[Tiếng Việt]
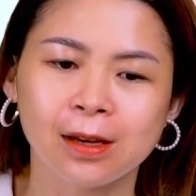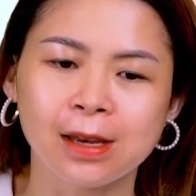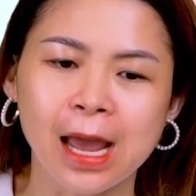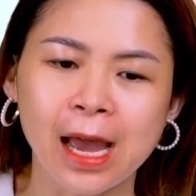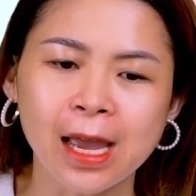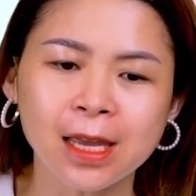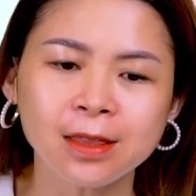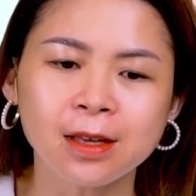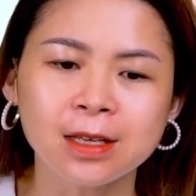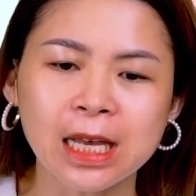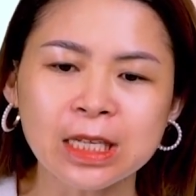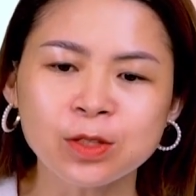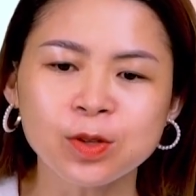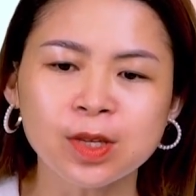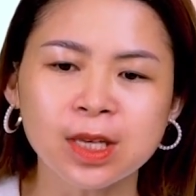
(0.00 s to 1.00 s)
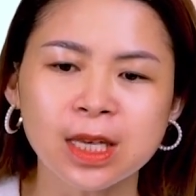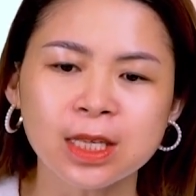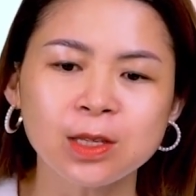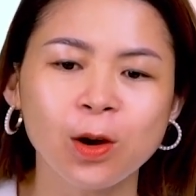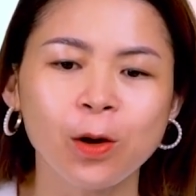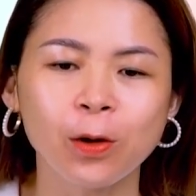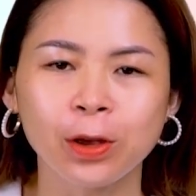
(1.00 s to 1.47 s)
Đã hết thời gian suy nghĩ
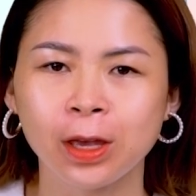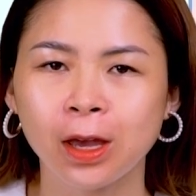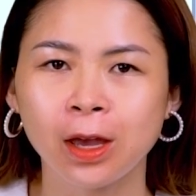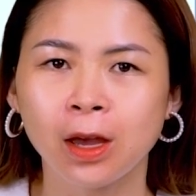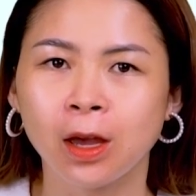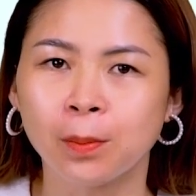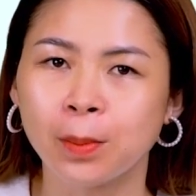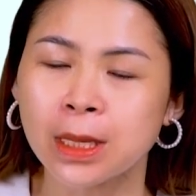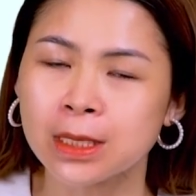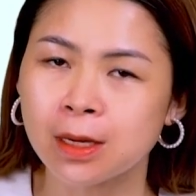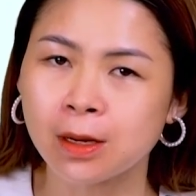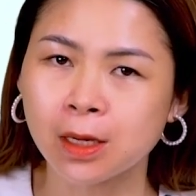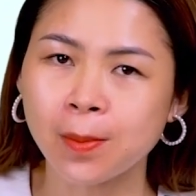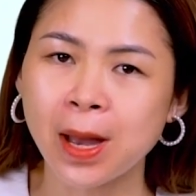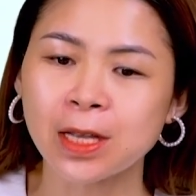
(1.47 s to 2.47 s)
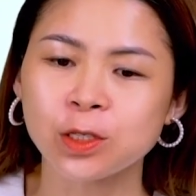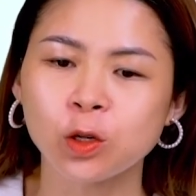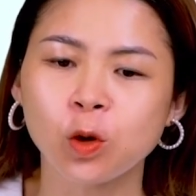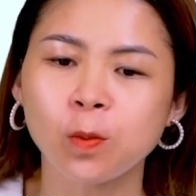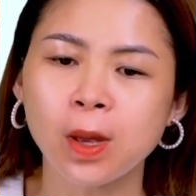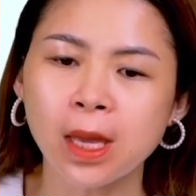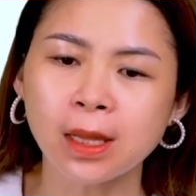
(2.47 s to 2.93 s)
rồi. Bây giờ các bạn cho
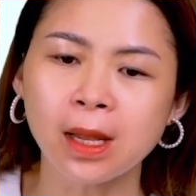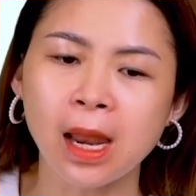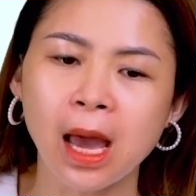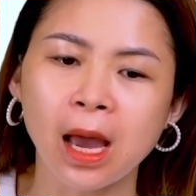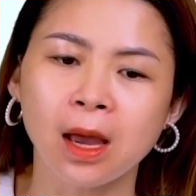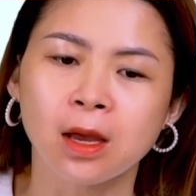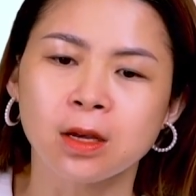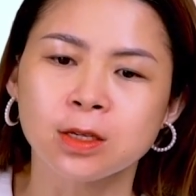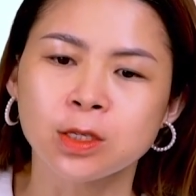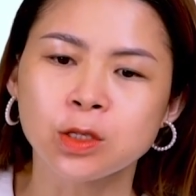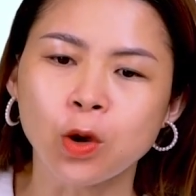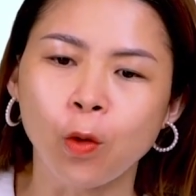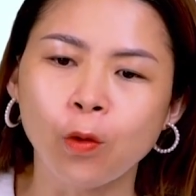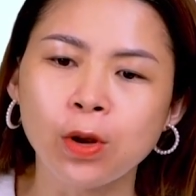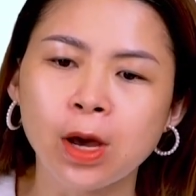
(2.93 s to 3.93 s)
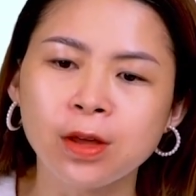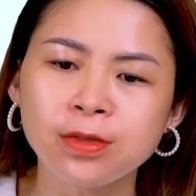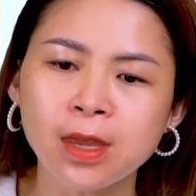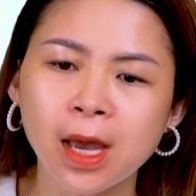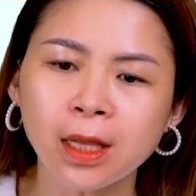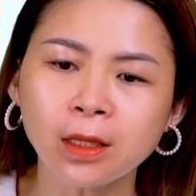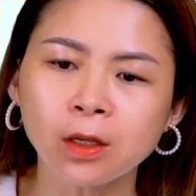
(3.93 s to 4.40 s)
cô biết là số lớn
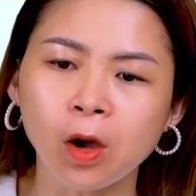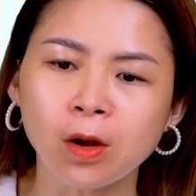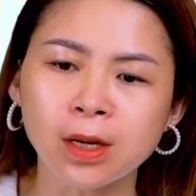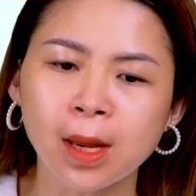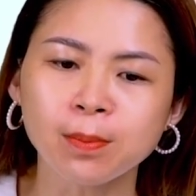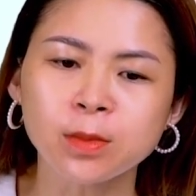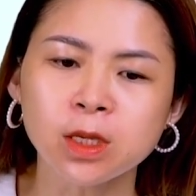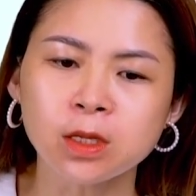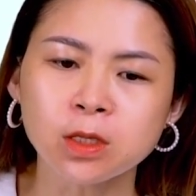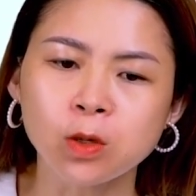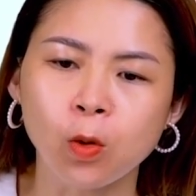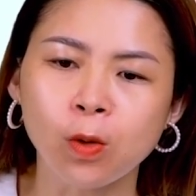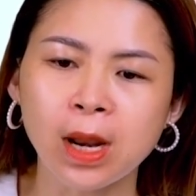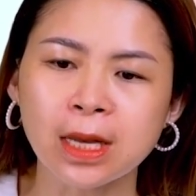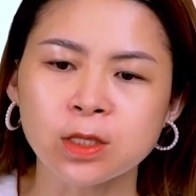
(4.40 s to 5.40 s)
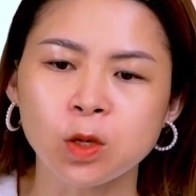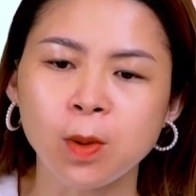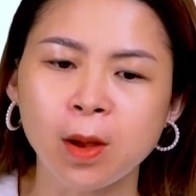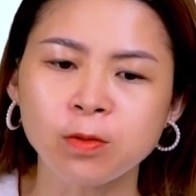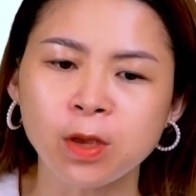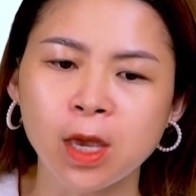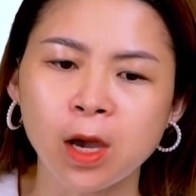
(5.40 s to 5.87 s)
nhất có năm chữ số là số
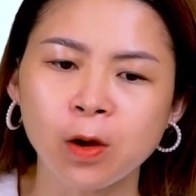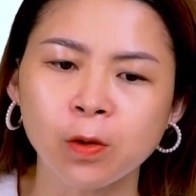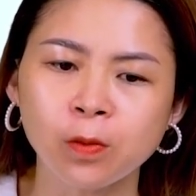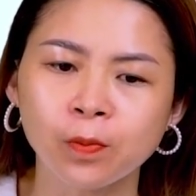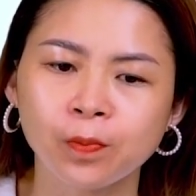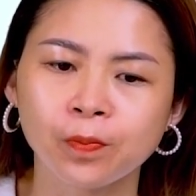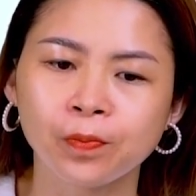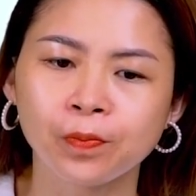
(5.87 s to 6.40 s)
bao nhiêu?